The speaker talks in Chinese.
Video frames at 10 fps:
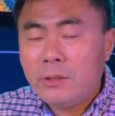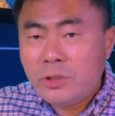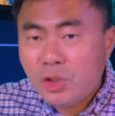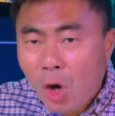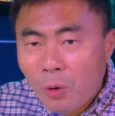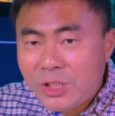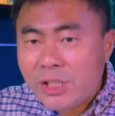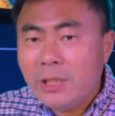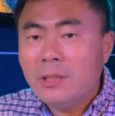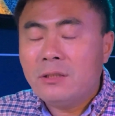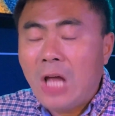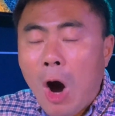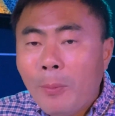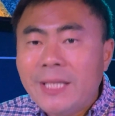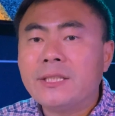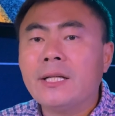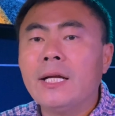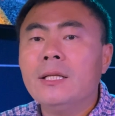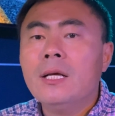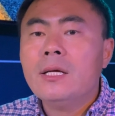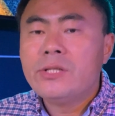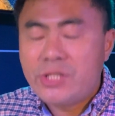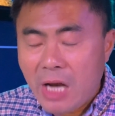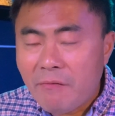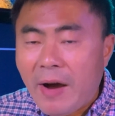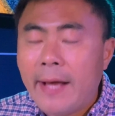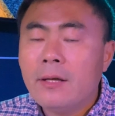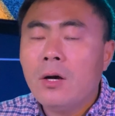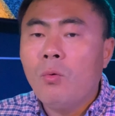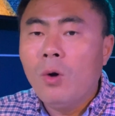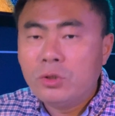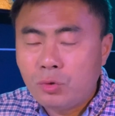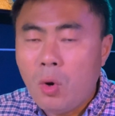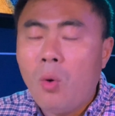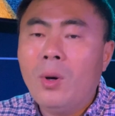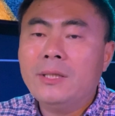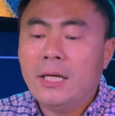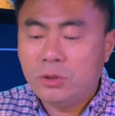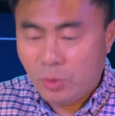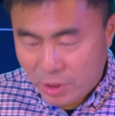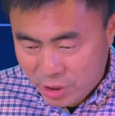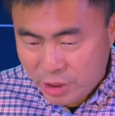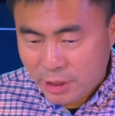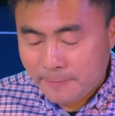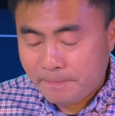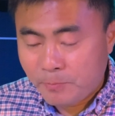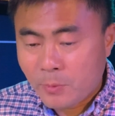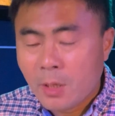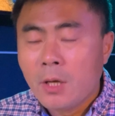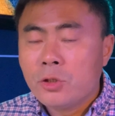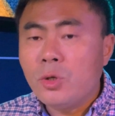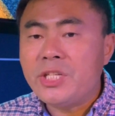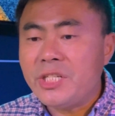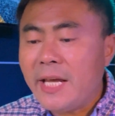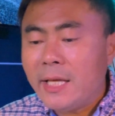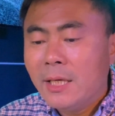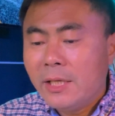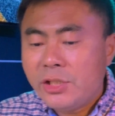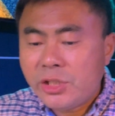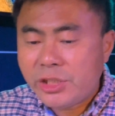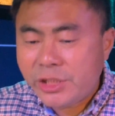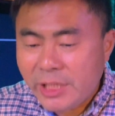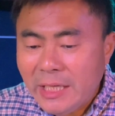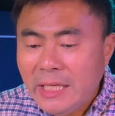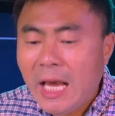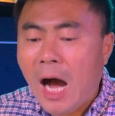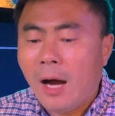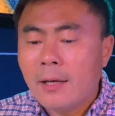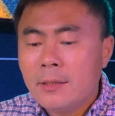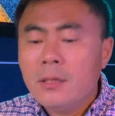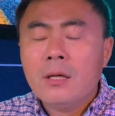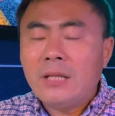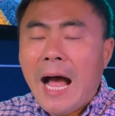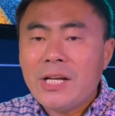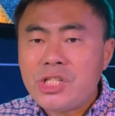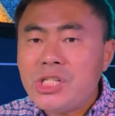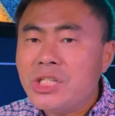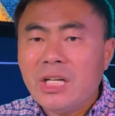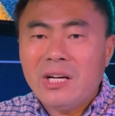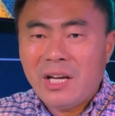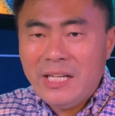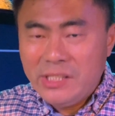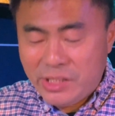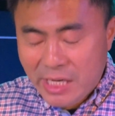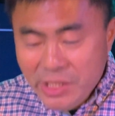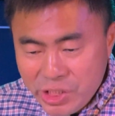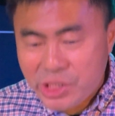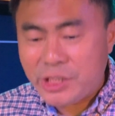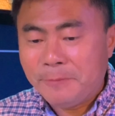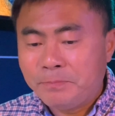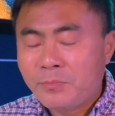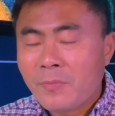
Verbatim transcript: 消极逃避责任。相反，我做我能做的事情。所以今天信仰。它是一个很真实的